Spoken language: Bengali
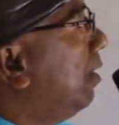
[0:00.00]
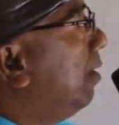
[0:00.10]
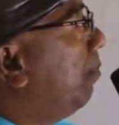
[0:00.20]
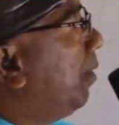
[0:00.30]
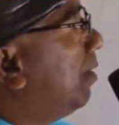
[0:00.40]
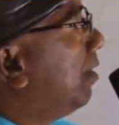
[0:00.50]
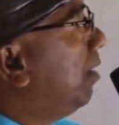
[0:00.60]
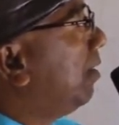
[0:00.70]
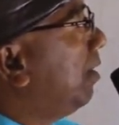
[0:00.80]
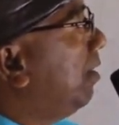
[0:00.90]
দি
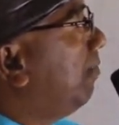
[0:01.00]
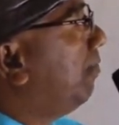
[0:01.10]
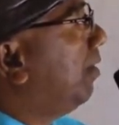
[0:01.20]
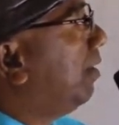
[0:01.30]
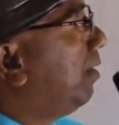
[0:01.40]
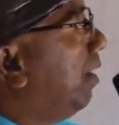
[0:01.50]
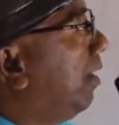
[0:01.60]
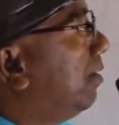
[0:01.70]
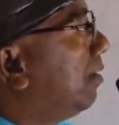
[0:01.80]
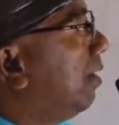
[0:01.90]
প্রেজেন্ট ইনডিফিনিট
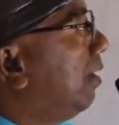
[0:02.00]
টেন্স